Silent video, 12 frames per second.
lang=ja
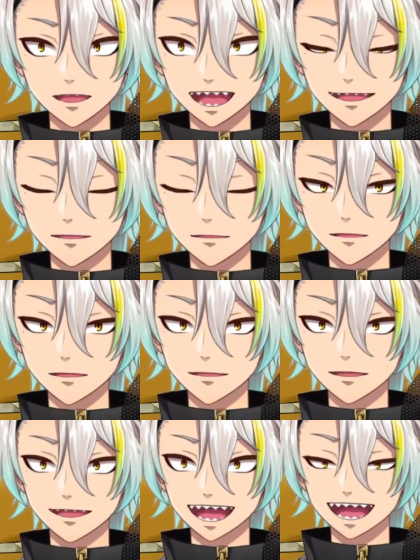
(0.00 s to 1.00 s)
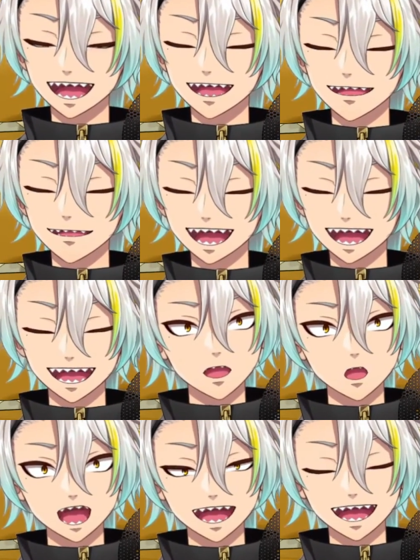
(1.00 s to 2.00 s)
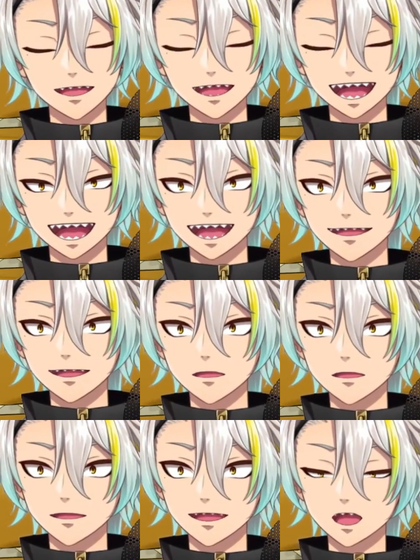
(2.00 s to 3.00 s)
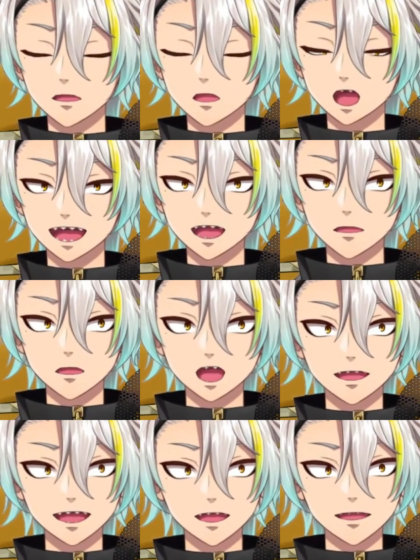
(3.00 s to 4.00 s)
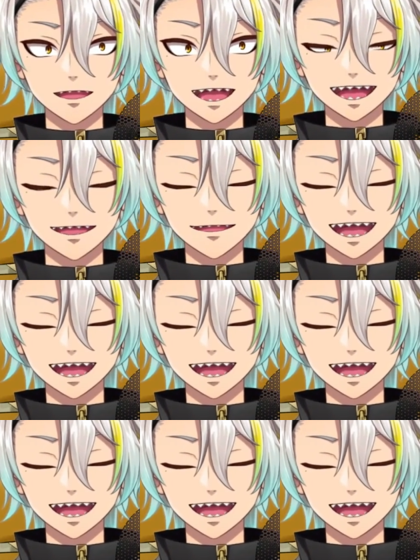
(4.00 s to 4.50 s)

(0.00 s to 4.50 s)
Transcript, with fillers: なんかそういう風に考えてさ、まあ、これからもなんかしようって思えた方が幸せだな。